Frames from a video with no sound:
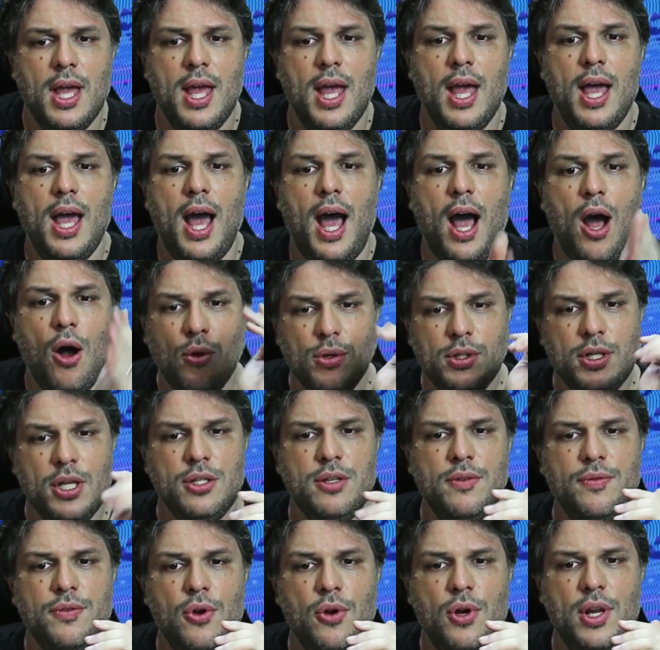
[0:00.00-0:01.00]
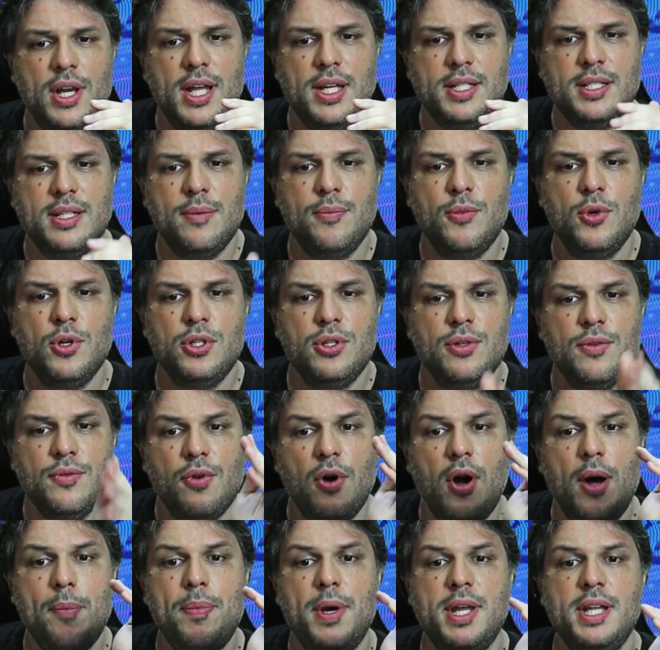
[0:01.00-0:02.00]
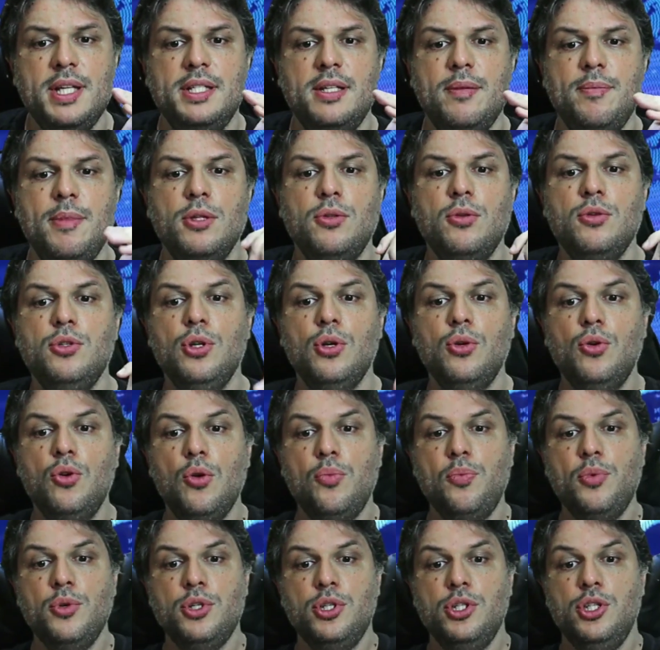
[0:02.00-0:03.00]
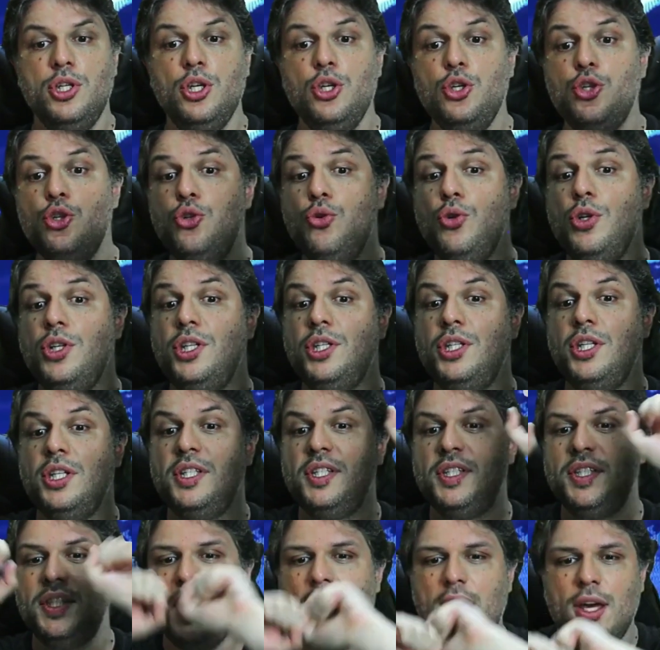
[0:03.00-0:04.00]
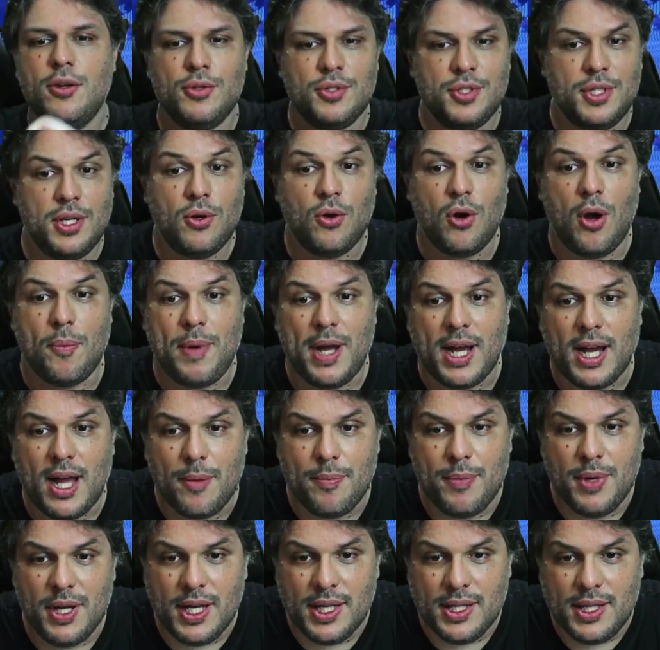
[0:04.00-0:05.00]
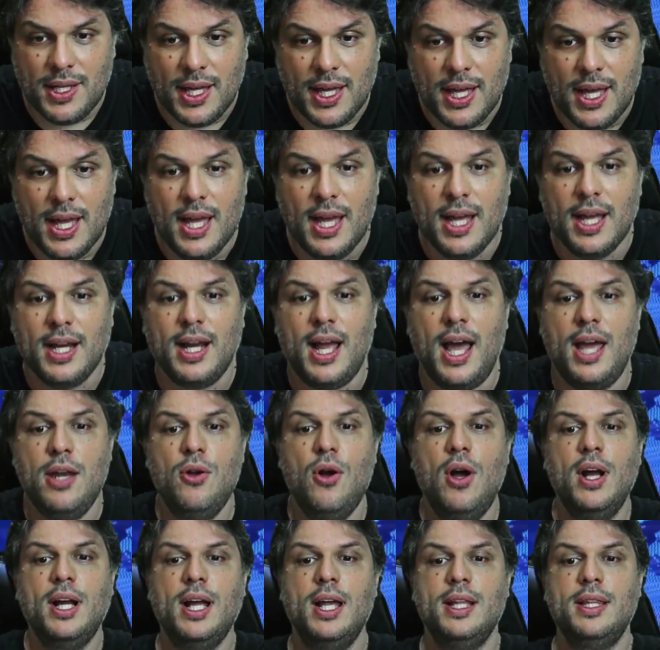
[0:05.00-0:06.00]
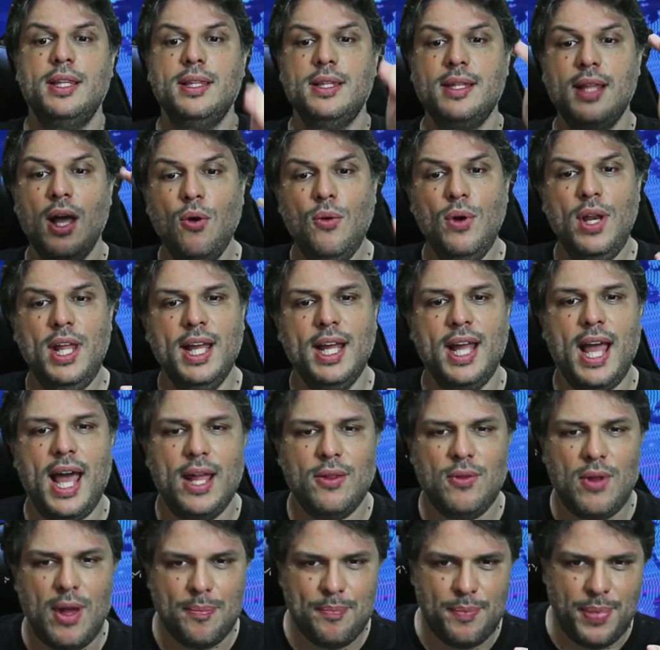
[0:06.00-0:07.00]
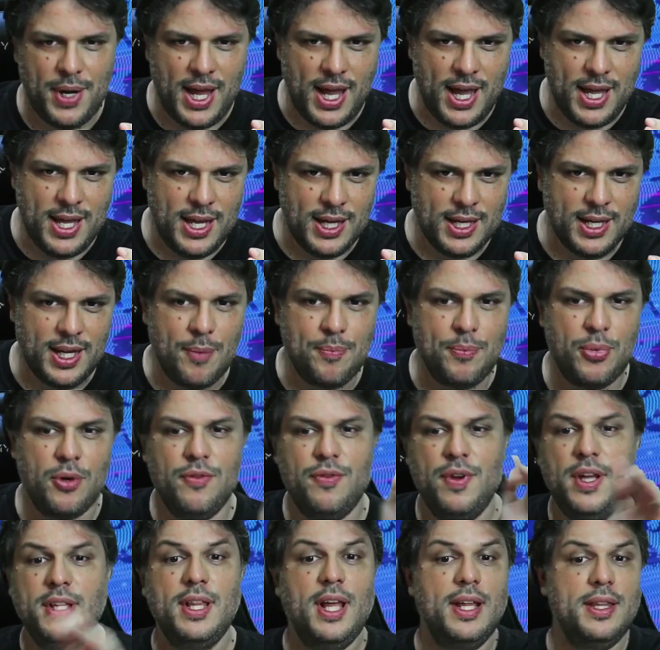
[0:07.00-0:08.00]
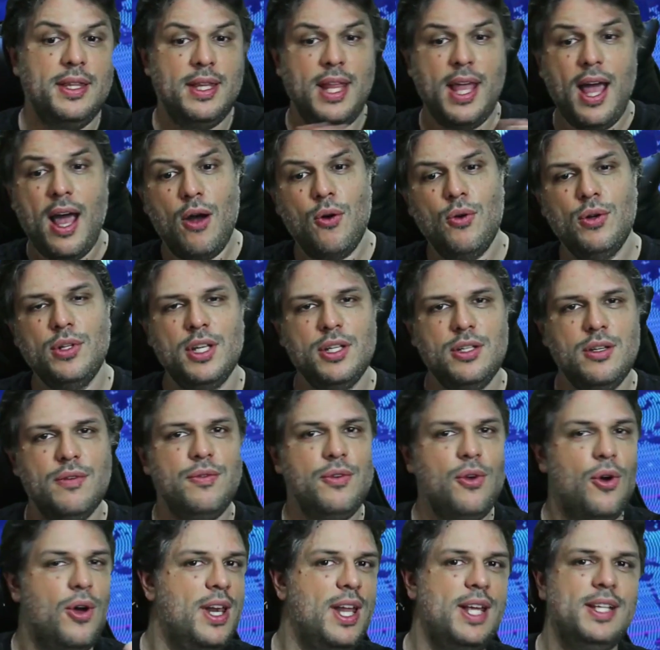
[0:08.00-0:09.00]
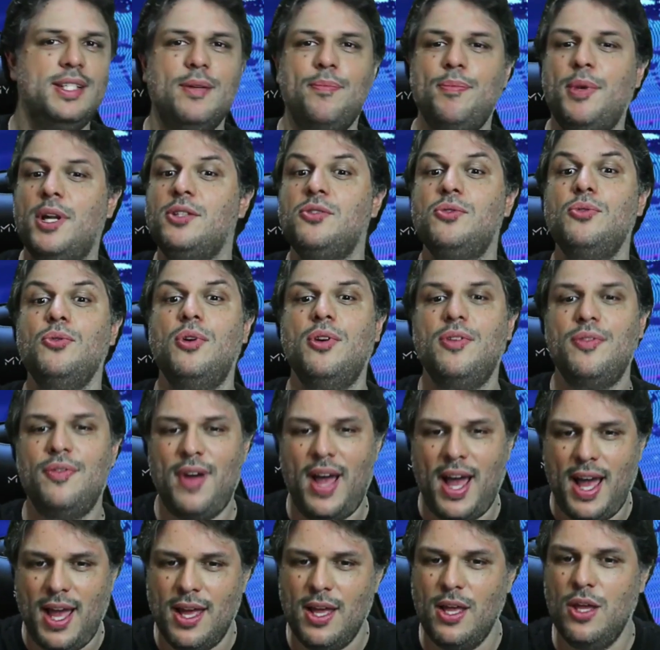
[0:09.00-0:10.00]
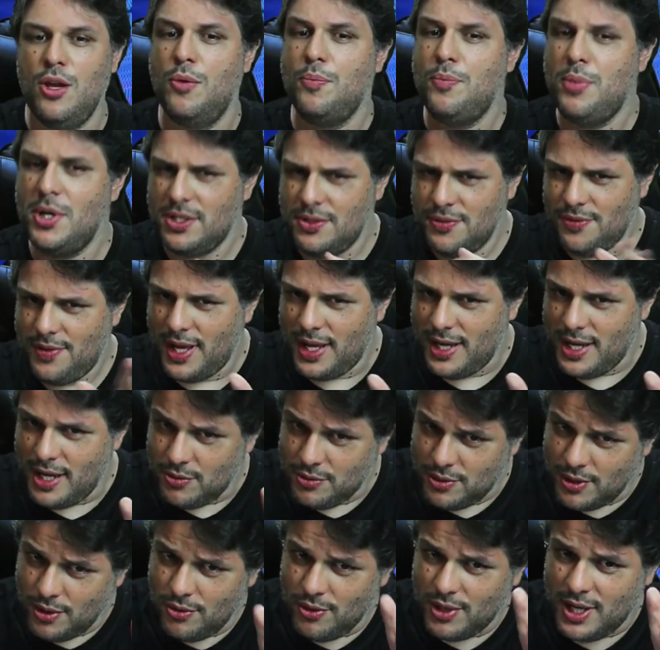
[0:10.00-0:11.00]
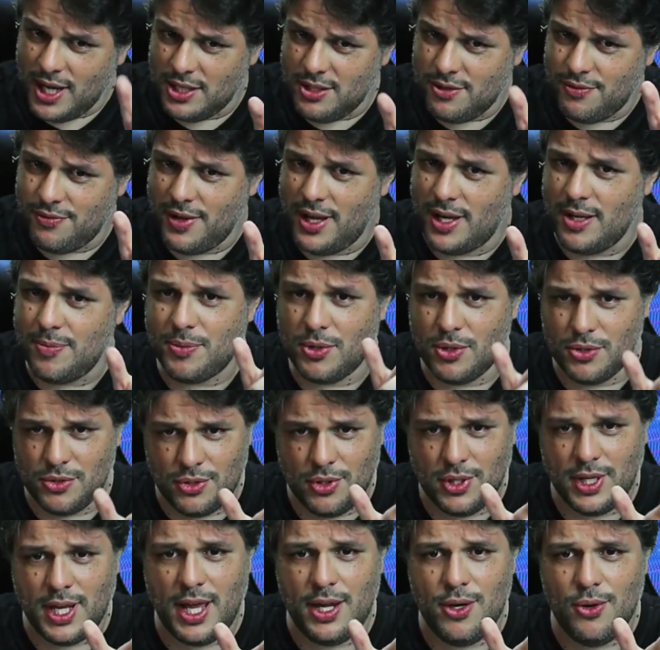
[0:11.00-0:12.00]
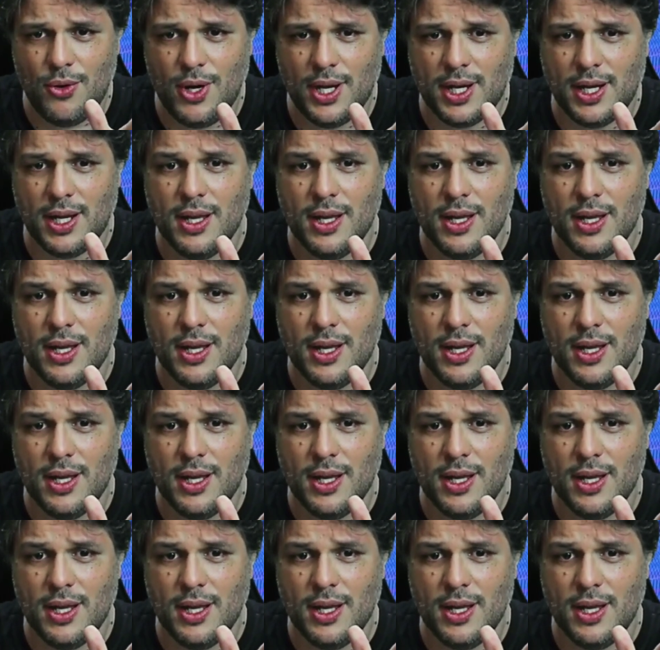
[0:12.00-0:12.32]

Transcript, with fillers: A onda de violência motivou o aparecimento de grupos de justiceiros em Copacabana. Carioca é tão ligado à praia que aproveita até a onda de violência para surfar. Eu posso falar o teu lugar de fala porque eu sou carioca.